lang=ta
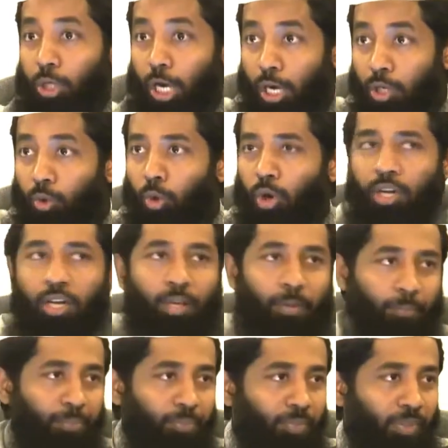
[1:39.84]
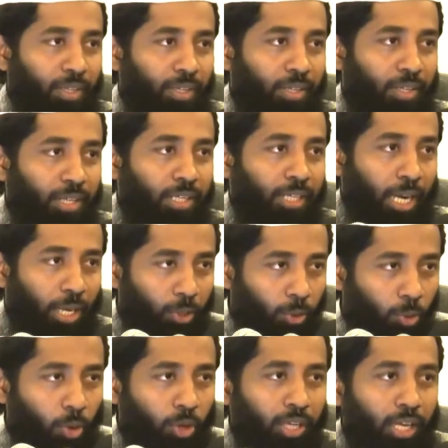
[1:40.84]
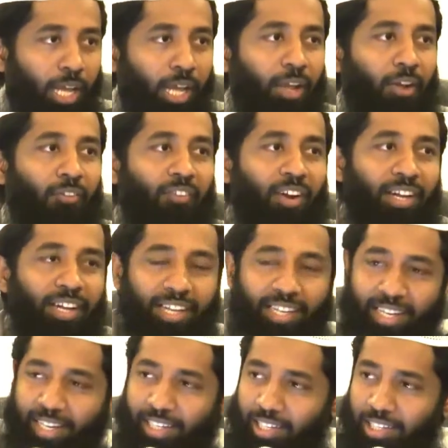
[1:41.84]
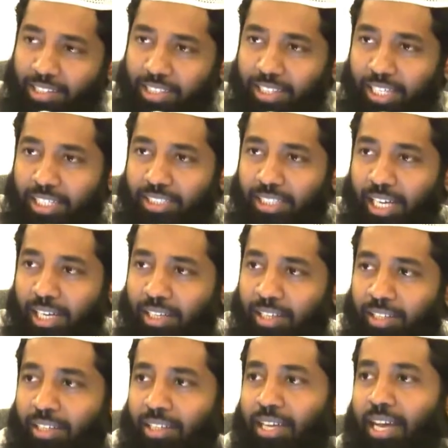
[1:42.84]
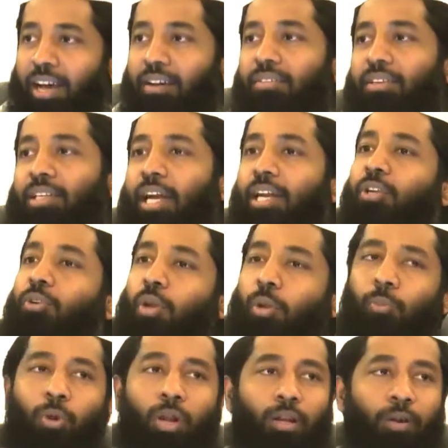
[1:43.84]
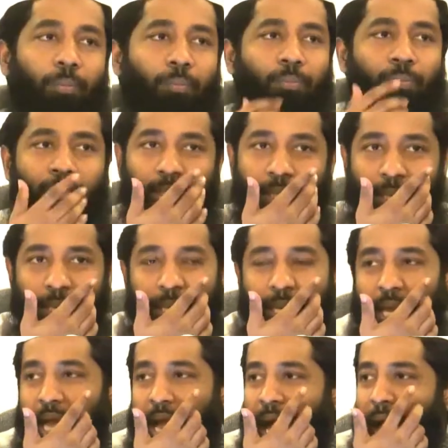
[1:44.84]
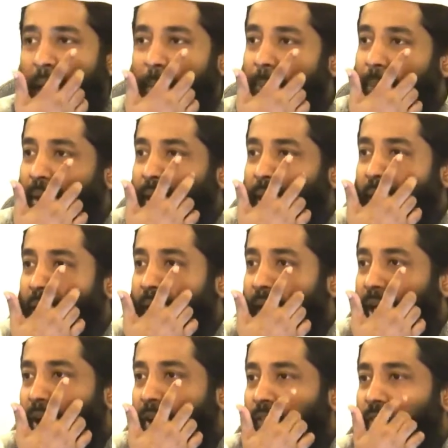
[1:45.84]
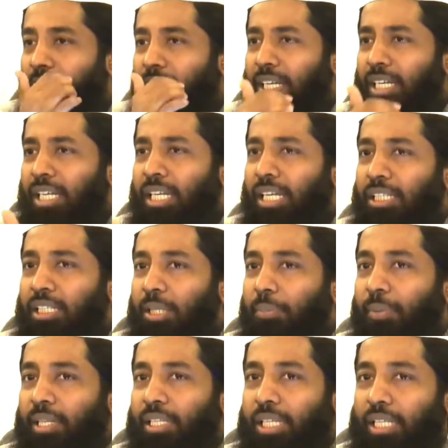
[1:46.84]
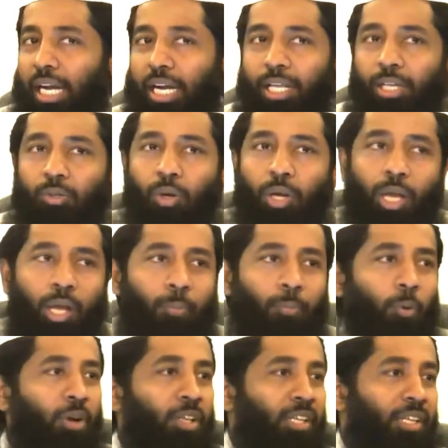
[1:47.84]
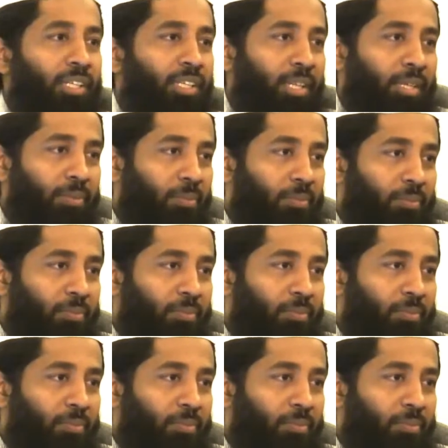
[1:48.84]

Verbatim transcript: நடு ரோடில் நடு ரோடில் வண்டியை நிறுத்திட்டு என்ன செய்கிறாரு அவர் கடைக்குள்ளே போகிறாரு அப்போ வண்டியை நிறுத்திட்டு இப்படி இந்த கடைக்குள்ளே போனது இருக்குதே